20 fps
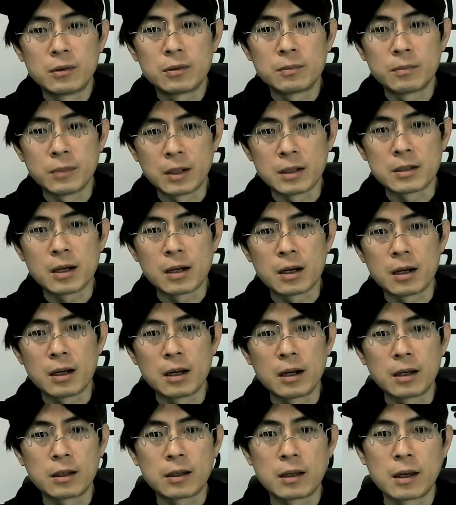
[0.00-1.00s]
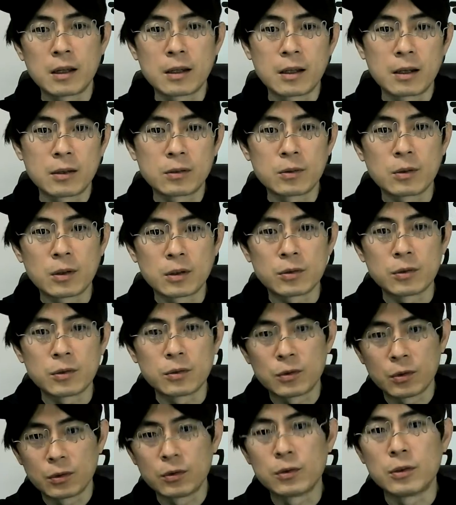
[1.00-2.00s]
まあ社会背景であるとか、そう
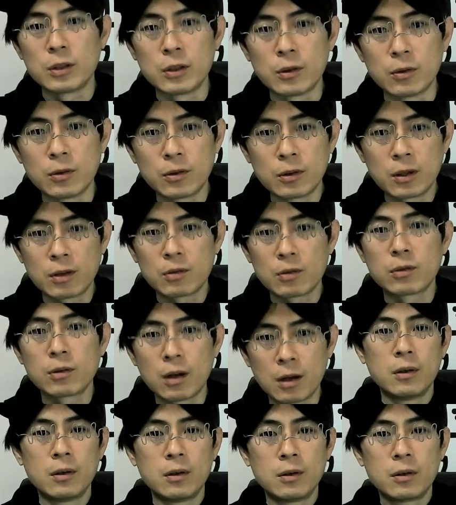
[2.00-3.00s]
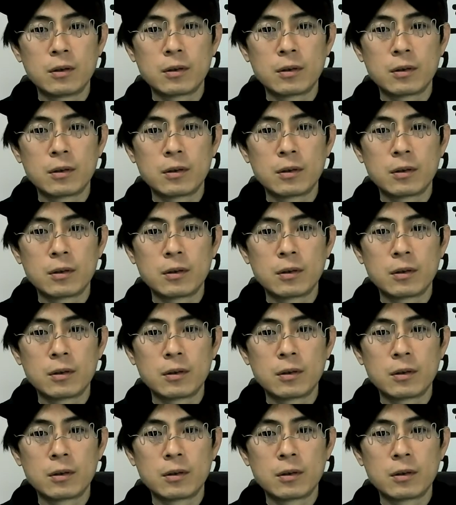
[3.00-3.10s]
そういういろんなことが